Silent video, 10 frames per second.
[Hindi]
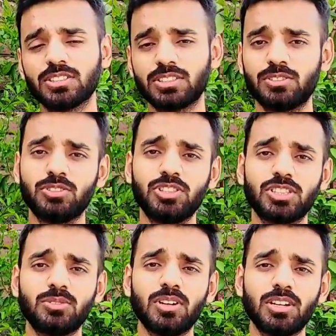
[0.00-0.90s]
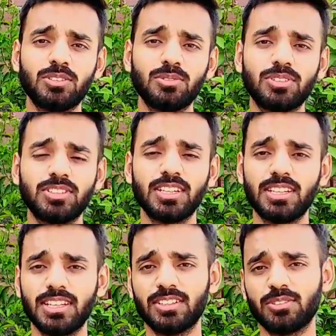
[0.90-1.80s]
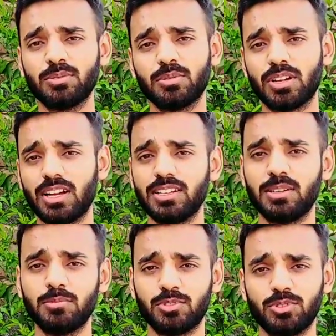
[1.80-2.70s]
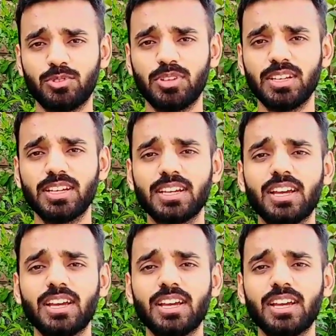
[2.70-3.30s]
कोशिश करूँगा आज टूट तो जाए नहीं तो कल हम उसको तोड़ेंगे